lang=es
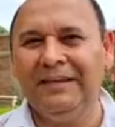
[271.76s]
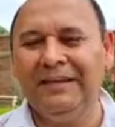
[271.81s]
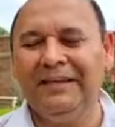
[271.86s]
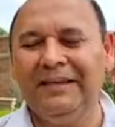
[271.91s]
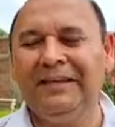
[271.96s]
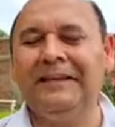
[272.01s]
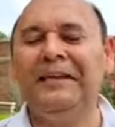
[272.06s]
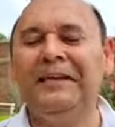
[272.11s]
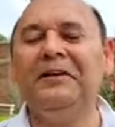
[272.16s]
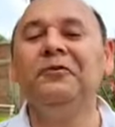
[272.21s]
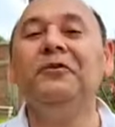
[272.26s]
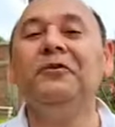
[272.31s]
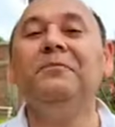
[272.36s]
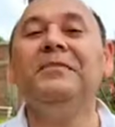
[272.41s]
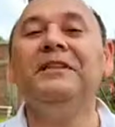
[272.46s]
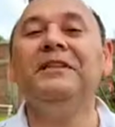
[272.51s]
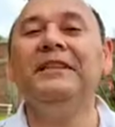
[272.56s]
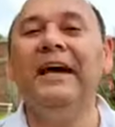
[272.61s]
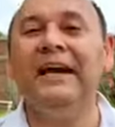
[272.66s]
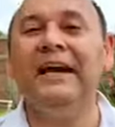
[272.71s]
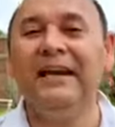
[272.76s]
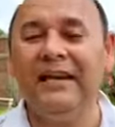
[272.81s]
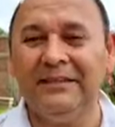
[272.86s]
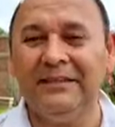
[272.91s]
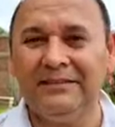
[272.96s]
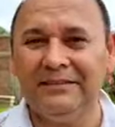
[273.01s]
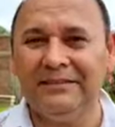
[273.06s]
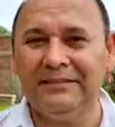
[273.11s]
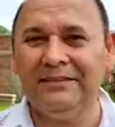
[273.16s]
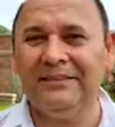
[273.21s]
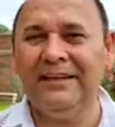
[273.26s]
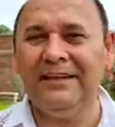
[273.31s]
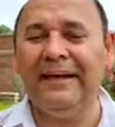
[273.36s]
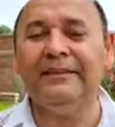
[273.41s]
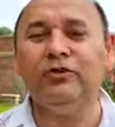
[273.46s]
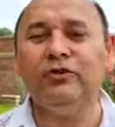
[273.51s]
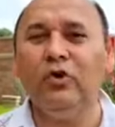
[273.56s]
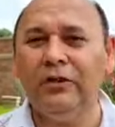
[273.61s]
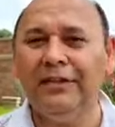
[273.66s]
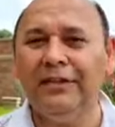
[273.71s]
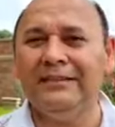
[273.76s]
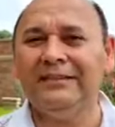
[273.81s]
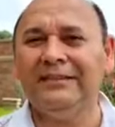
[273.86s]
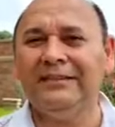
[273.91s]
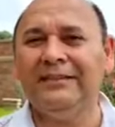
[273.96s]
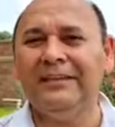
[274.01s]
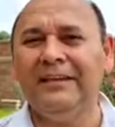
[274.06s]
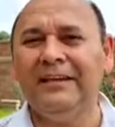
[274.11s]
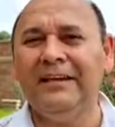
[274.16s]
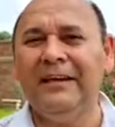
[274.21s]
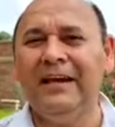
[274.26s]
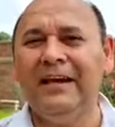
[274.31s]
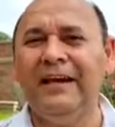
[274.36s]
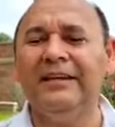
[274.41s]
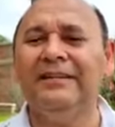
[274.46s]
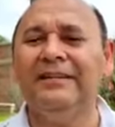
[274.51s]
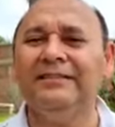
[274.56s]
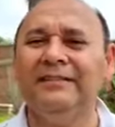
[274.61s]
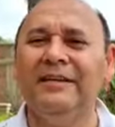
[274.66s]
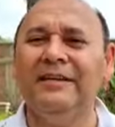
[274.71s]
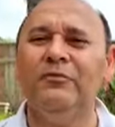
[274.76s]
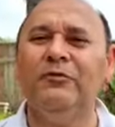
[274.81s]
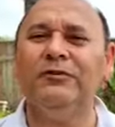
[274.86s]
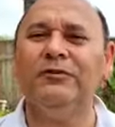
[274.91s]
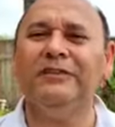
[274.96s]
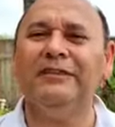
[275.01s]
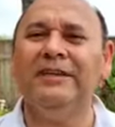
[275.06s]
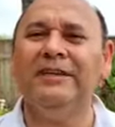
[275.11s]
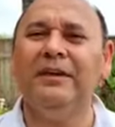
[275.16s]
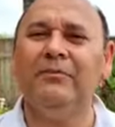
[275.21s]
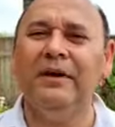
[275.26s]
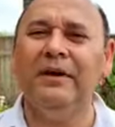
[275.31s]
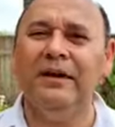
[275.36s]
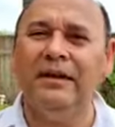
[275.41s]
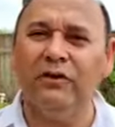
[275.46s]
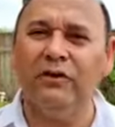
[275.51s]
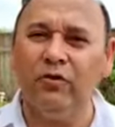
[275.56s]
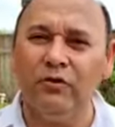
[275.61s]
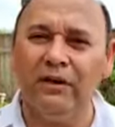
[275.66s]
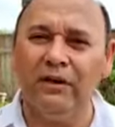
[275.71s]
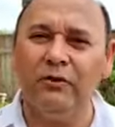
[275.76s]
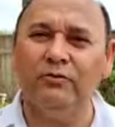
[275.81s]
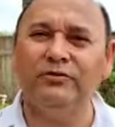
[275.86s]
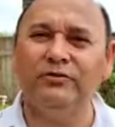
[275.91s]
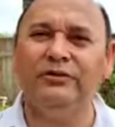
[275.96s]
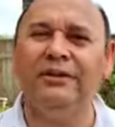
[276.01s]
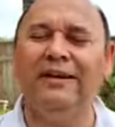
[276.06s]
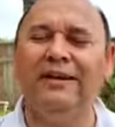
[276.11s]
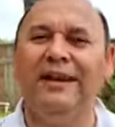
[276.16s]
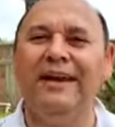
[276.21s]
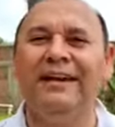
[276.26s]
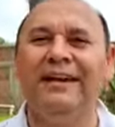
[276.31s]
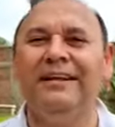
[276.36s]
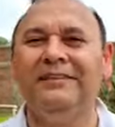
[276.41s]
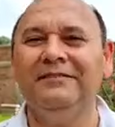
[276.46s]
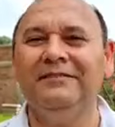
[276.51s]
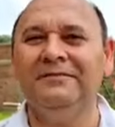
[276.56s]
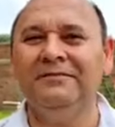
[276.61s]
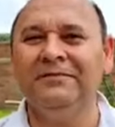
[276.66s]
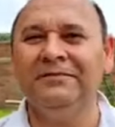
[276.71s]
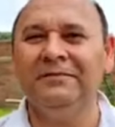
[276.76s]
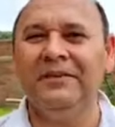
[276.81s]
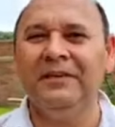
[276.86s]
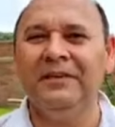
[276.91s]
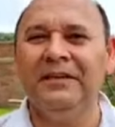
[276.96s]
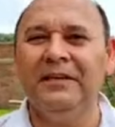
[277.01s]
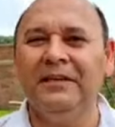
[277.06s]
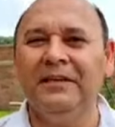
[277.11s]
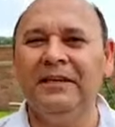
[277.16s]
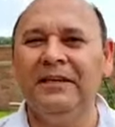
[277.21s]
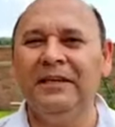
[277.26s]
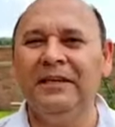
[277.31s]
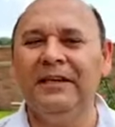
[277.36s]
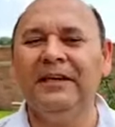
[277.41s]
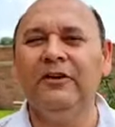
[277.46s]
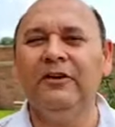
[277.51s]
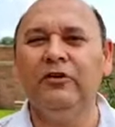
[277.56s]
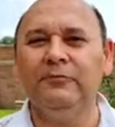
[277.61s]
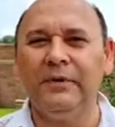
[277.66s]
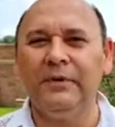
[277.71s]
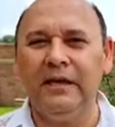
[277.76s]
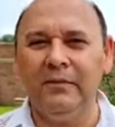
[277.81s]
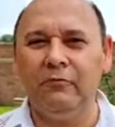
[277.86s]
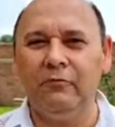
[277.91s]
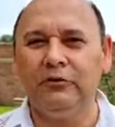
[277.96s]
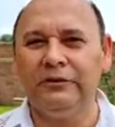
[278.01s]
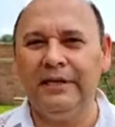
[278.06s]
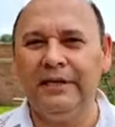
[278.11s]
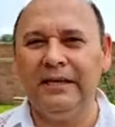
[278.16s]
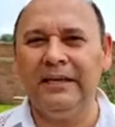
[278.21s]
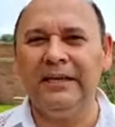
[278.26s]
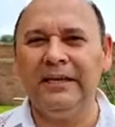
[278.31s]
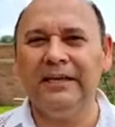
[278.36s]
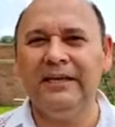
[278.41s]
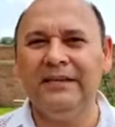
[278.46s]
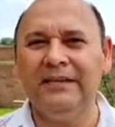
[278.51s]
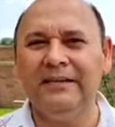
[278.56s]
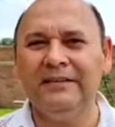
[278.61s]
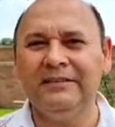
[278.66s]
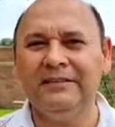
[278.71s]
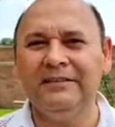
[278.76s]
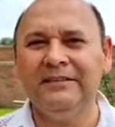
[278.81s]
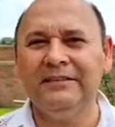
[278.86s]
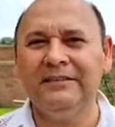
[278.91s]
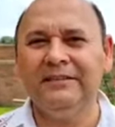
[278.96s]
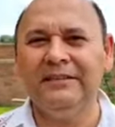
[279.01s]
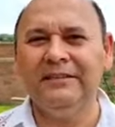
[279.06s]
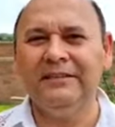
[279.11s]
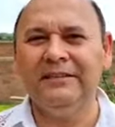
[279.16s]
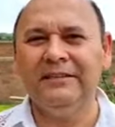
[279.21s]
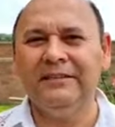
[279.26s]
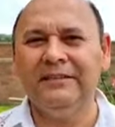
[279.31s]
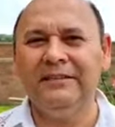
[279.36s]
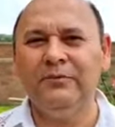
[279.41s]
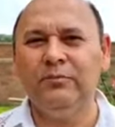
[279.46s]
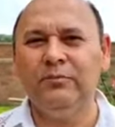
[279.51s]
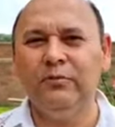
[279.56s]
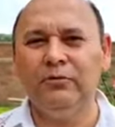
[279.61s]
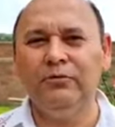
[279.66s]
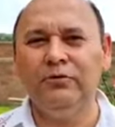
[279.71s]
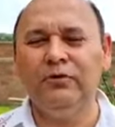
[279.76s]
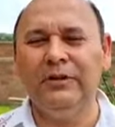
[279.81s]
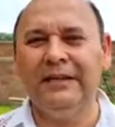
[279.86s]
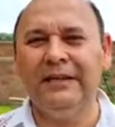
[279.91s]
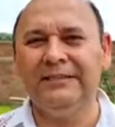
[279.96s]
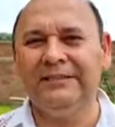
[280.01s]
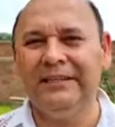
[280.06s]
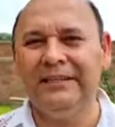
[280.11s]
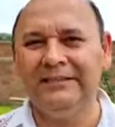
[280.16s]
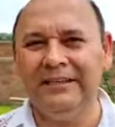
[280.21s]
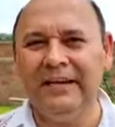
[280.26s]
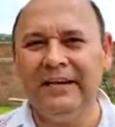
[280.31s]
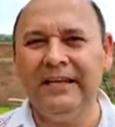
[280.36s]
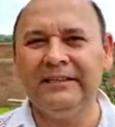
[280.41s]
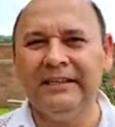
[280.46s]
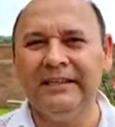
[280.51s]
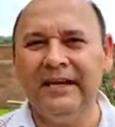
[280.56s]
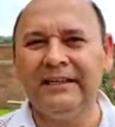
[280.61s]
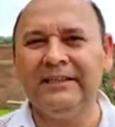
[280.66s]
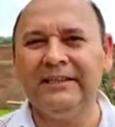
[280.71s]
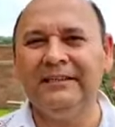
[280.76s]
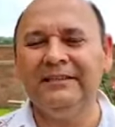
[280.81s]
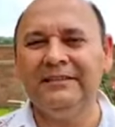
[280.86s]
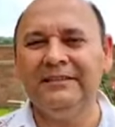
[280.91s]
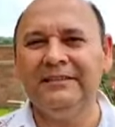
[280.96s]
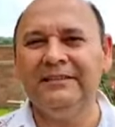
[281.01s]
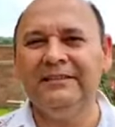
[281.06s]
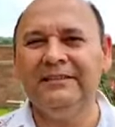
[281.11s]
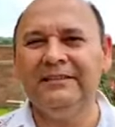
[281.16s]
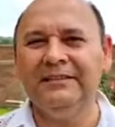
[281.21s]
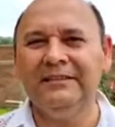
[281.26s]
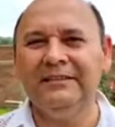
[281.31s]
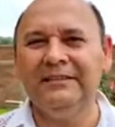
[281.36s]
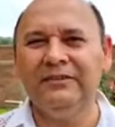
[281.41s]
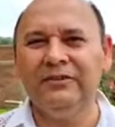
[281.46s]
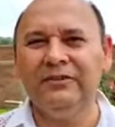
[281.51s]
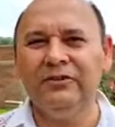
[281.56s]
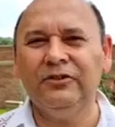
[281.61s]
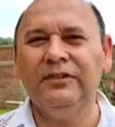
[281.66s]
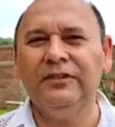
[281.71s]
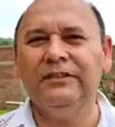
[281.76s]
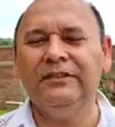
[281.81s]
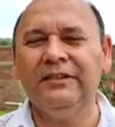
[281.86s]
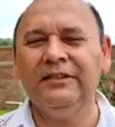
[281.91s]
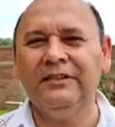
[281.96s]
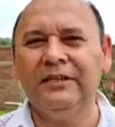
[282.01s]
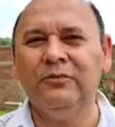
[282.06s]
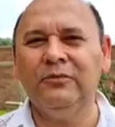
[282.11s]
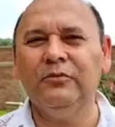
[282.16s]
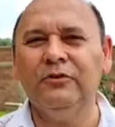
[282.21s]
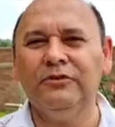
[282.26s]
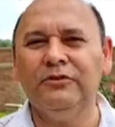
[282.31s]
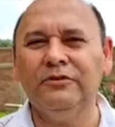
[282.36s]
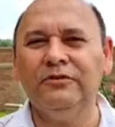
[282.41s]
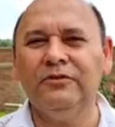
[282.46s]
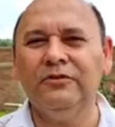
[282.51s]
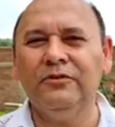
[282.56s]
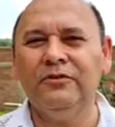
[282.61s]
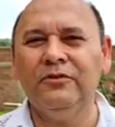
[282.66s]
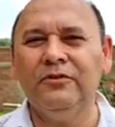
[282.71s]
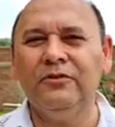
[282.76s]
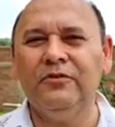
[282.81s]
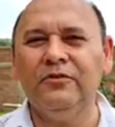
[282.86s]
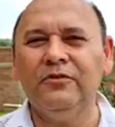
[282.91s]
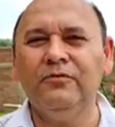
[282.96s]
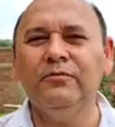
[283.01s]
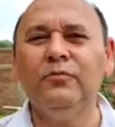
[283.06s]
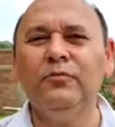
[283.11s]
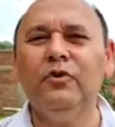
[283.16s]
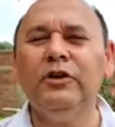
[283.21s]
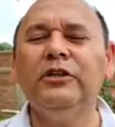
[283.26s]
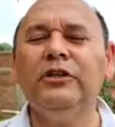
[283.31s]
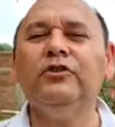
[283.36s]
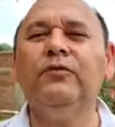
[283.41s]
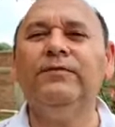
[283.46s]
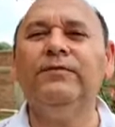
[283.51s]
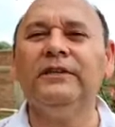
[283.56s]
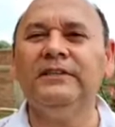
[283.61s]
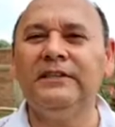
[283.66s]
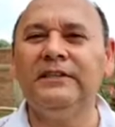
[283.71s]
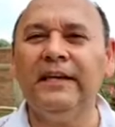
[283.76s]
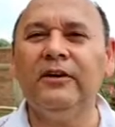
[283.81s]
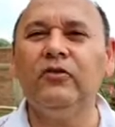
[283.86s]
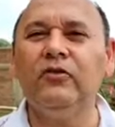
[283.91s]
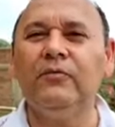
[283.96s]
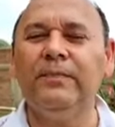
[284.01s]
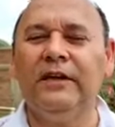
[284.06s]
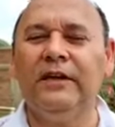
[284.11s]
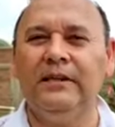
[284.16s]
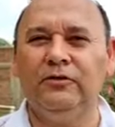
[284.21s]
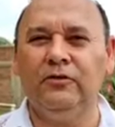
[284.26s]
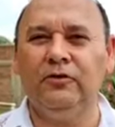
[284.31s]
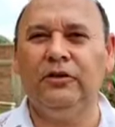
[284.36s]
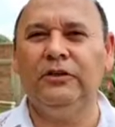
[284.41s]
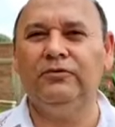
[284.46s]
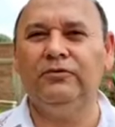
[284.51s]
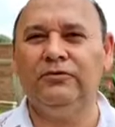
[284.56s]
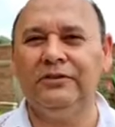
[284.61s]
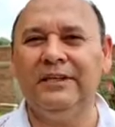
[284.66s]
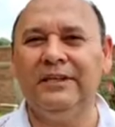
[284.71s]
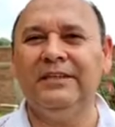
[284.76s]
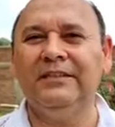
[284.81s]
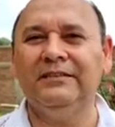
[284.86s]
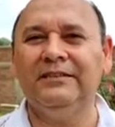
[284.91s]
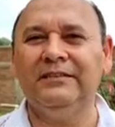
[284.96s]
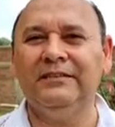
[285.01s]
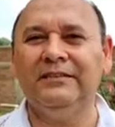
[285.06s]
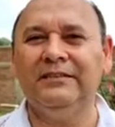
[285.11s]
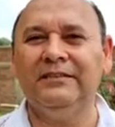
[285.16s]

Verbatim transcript: Y quiero invitarlas a todas a que estemos en el malecón Agustín Lara y que nos veamos ahí en punto de las seis de la tarde, donde tendremos un bonito festejo para todas ustedes,